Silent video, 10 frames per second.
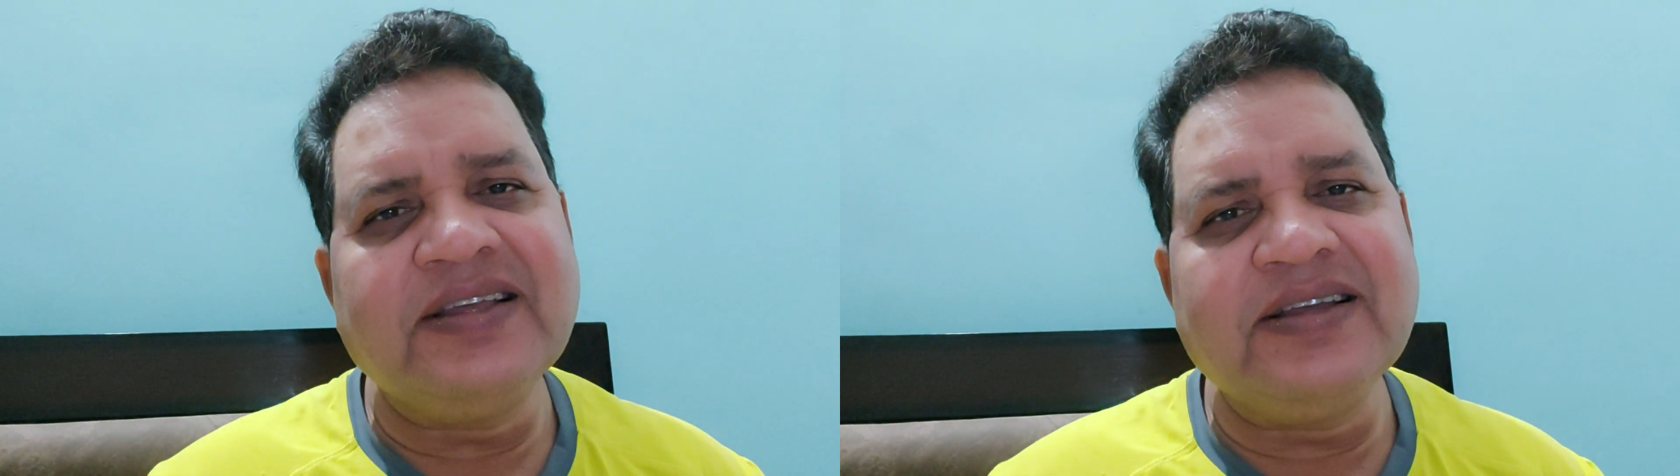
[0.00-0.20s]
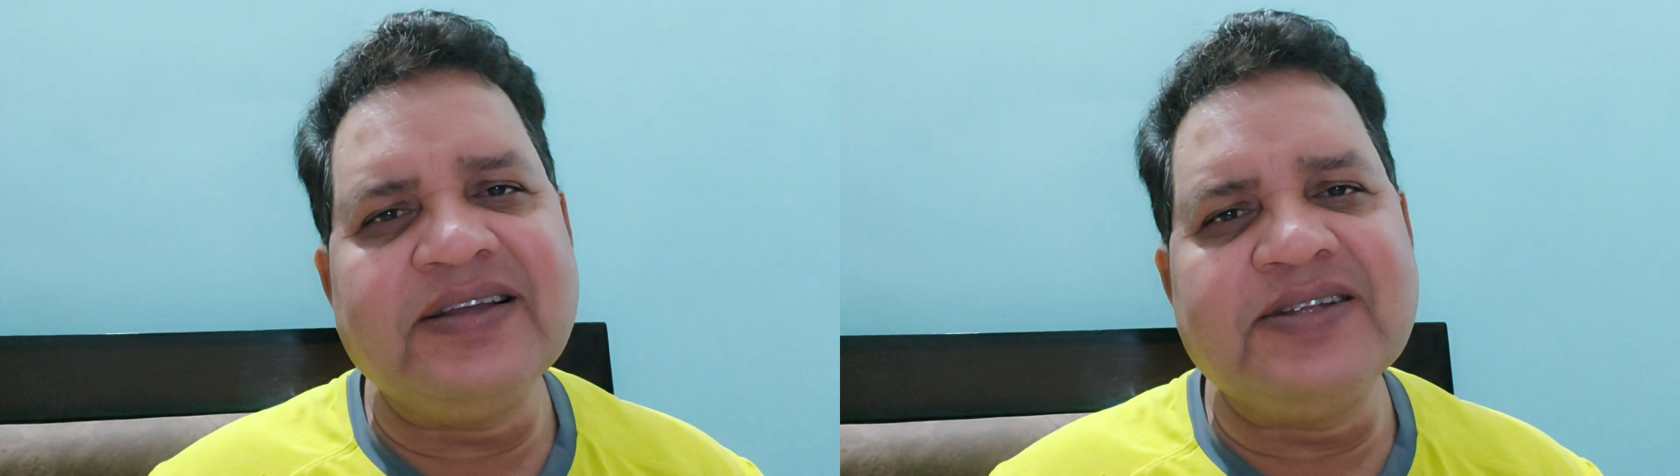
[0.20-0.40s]

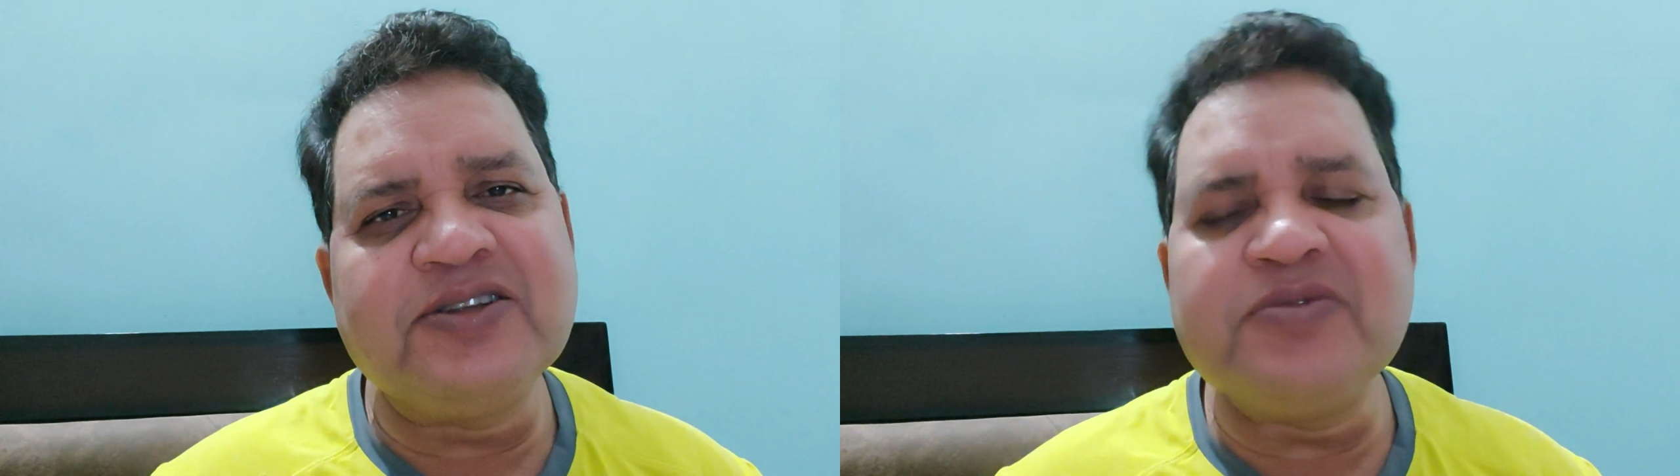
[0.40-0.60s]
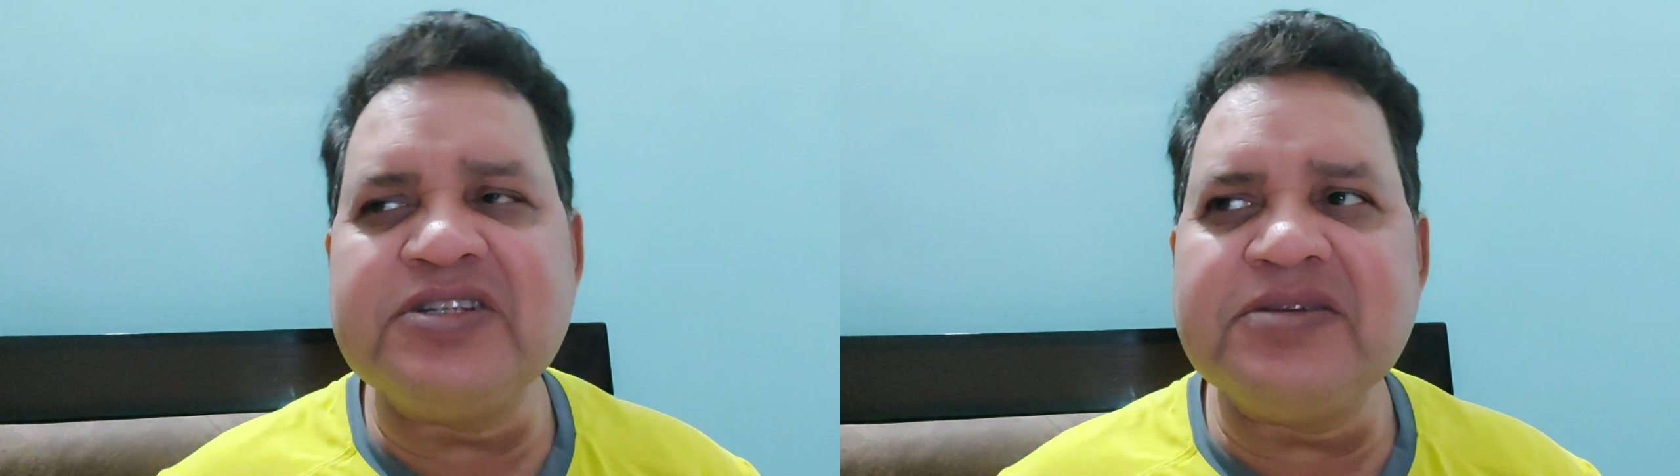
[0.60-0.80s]
कि
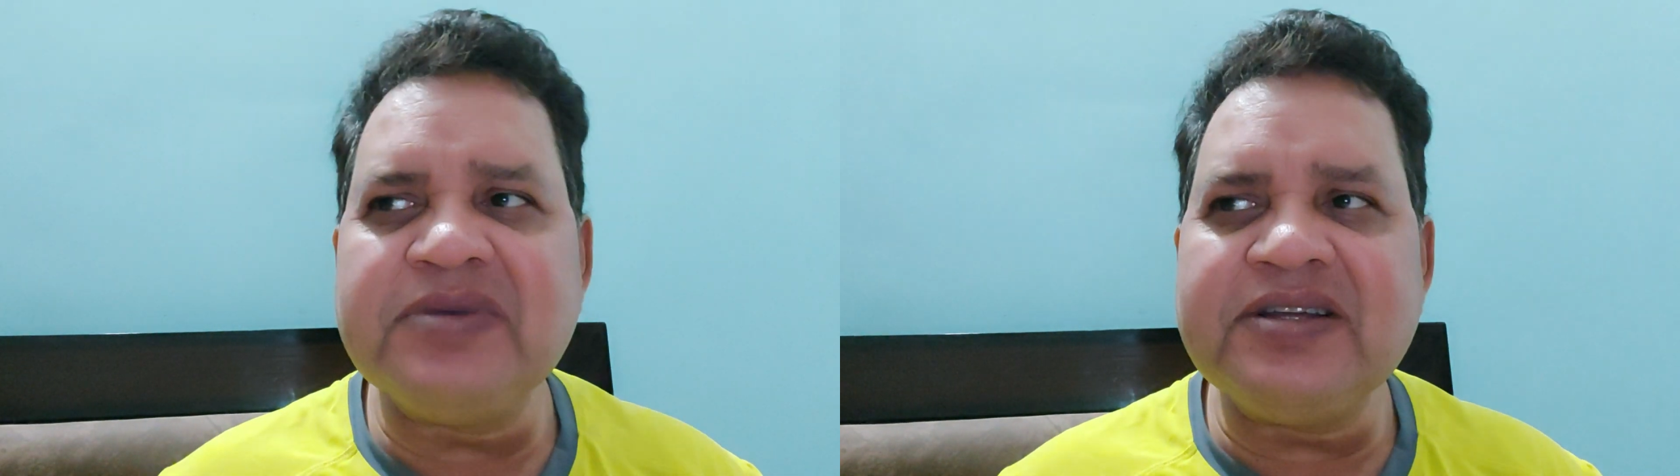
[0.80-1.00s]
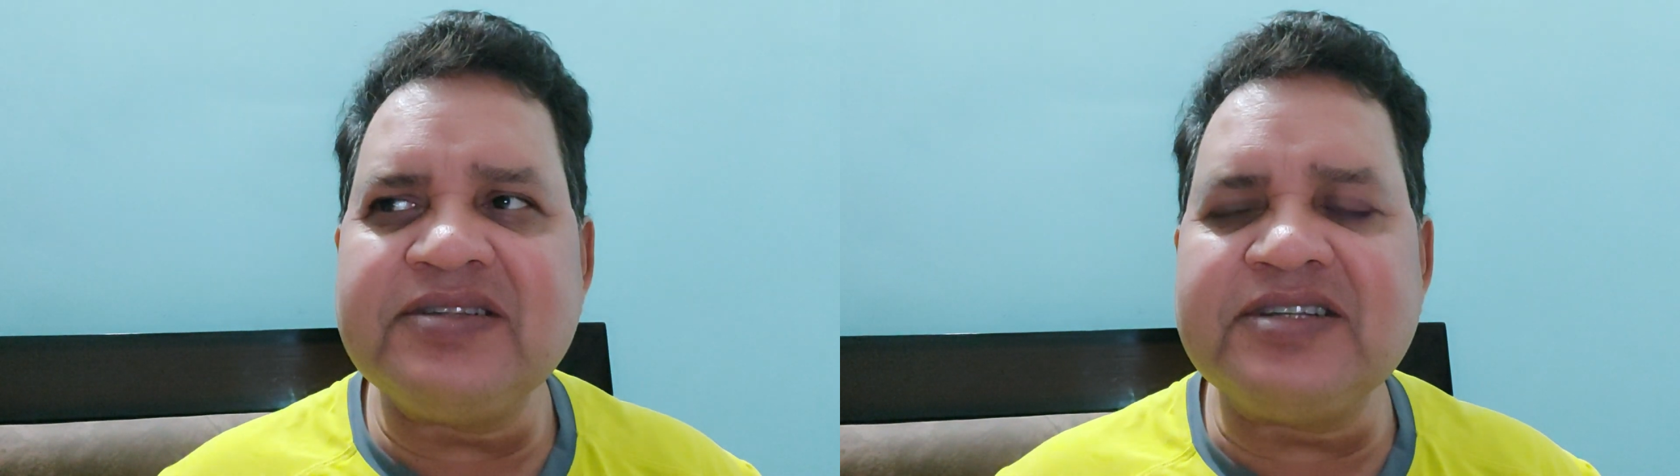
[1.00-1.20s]
सुमित जी
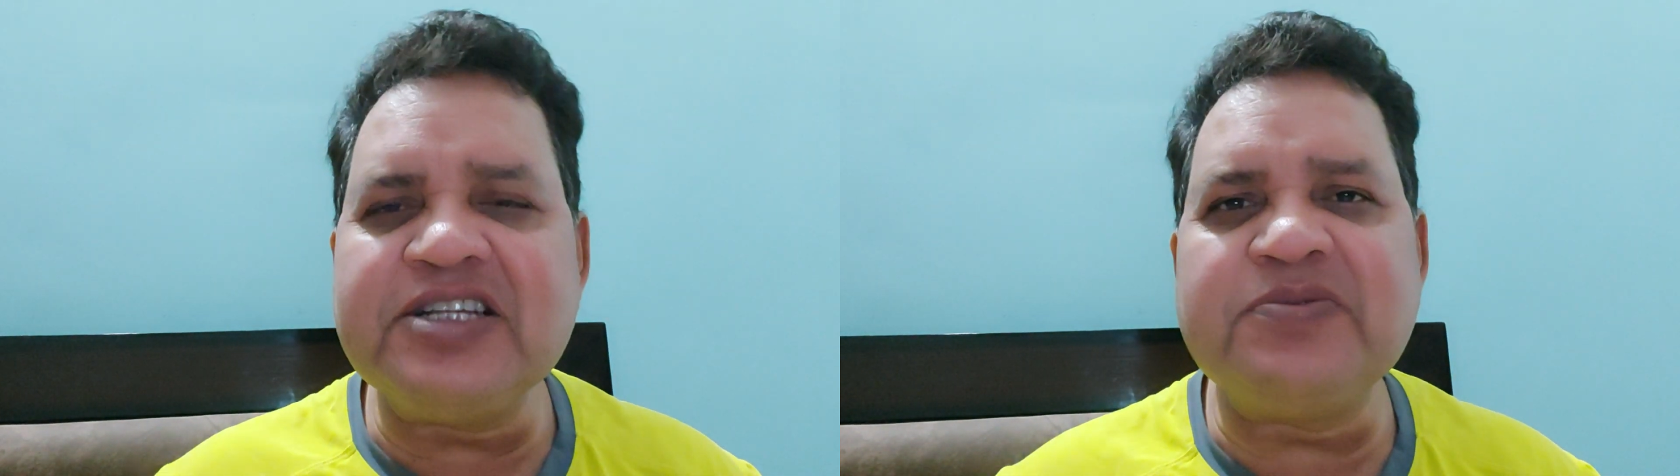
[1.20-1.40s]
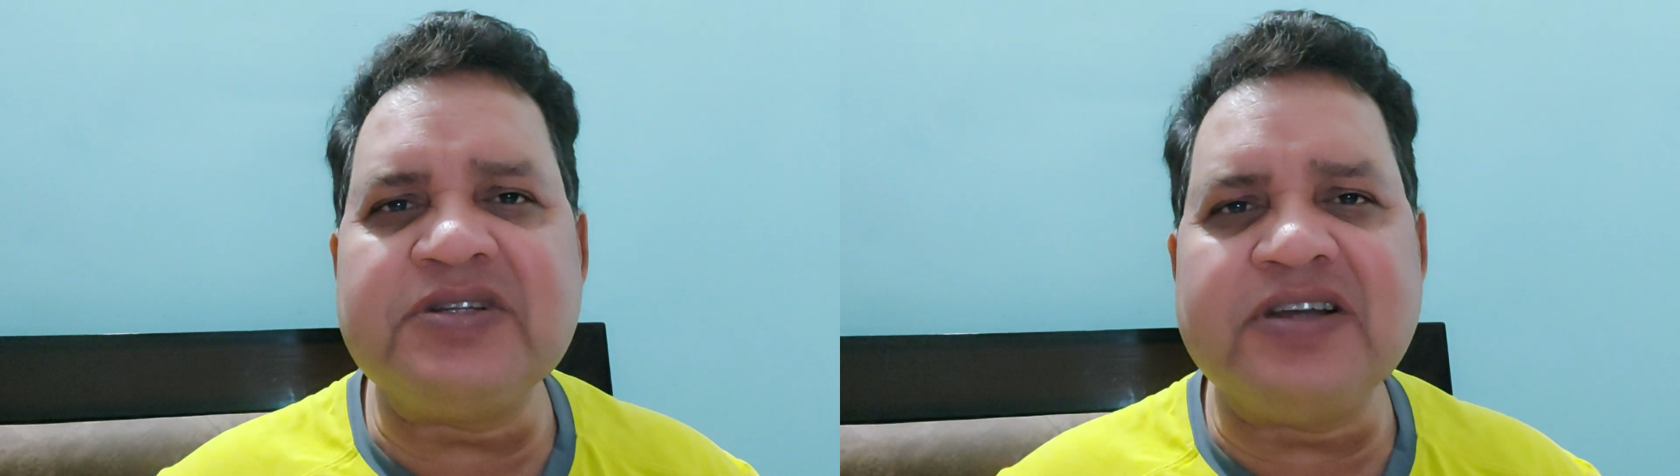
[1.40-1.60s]
मैं
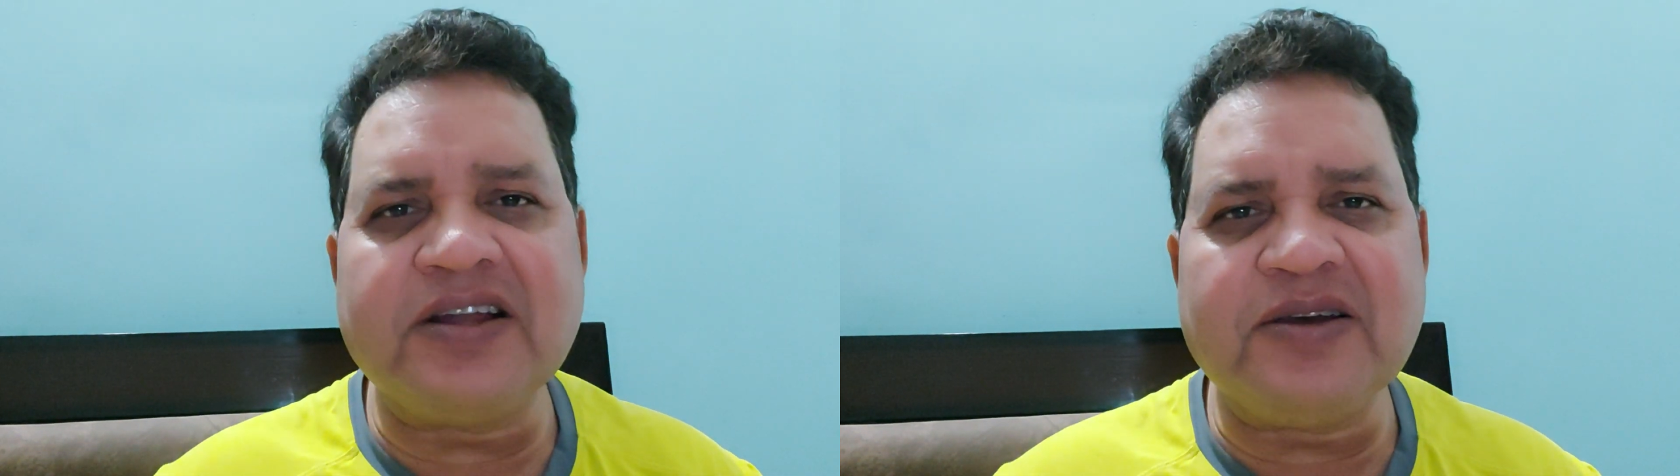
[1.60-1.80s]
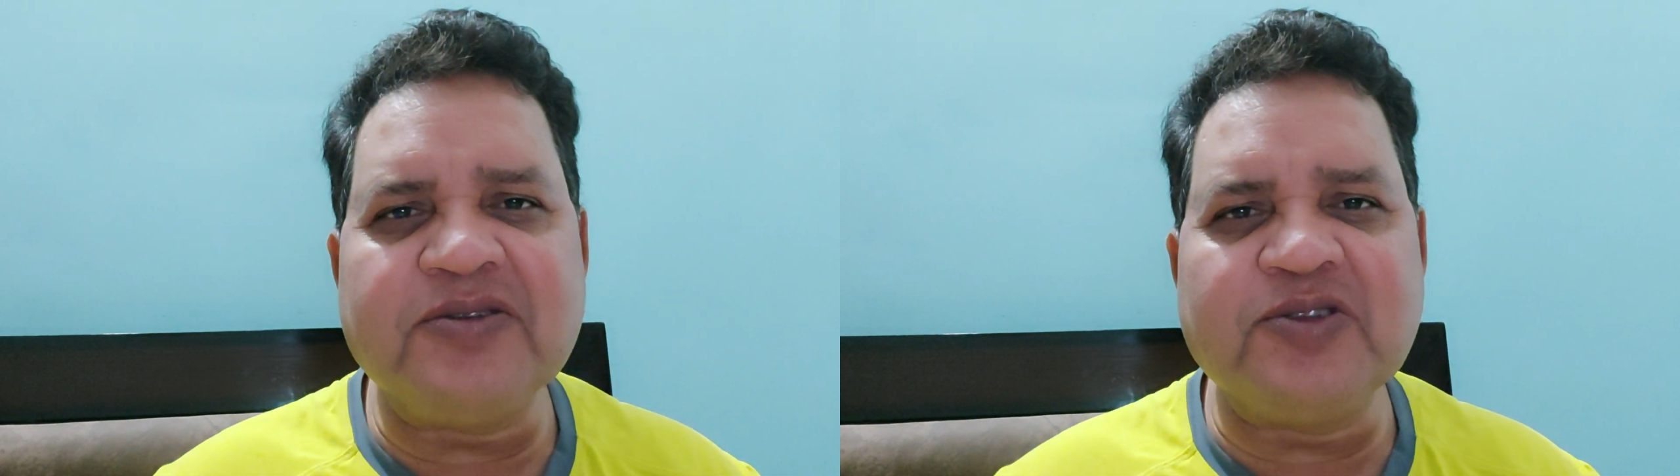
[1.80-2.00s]
स्टेज पर जा
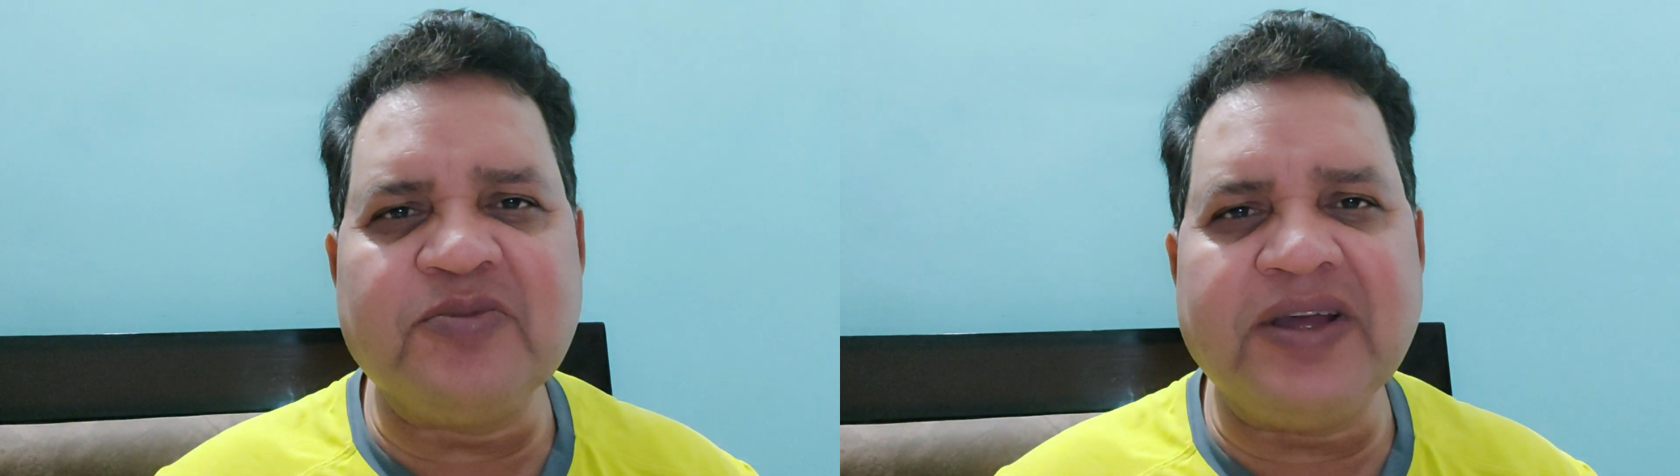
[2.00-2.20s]
रहा हूँ तो